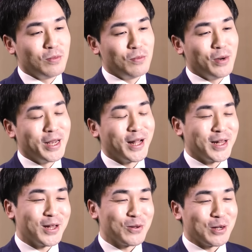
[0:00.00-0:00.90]
まあ、な
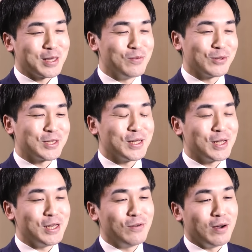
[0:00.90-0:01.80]
んていうか気持ち
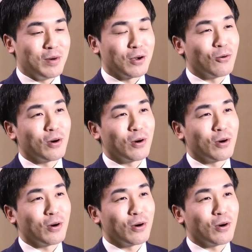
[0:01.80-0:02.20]
的にはまあここ